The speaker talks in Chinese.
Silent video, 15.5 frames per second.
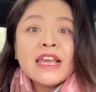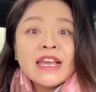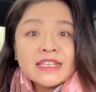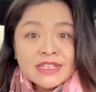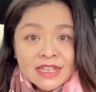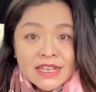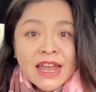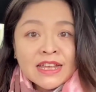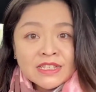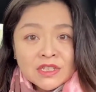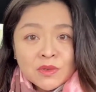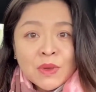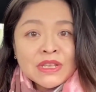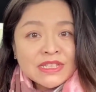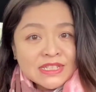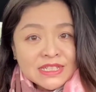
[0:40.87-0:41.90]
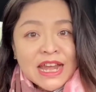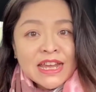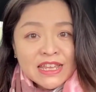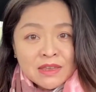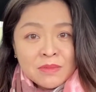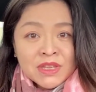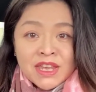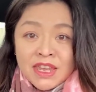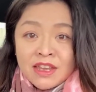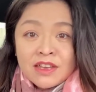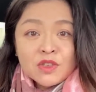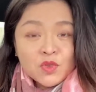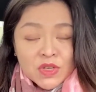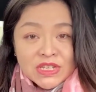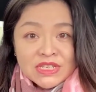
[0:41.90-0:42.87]
加拿大希望吸纳移民的一个
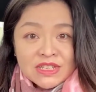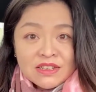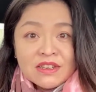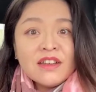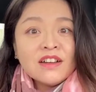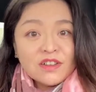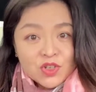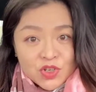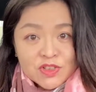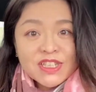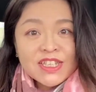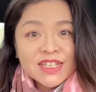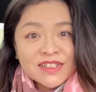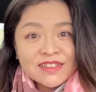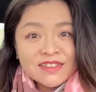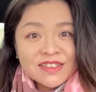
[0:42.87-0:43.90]
决心和政策，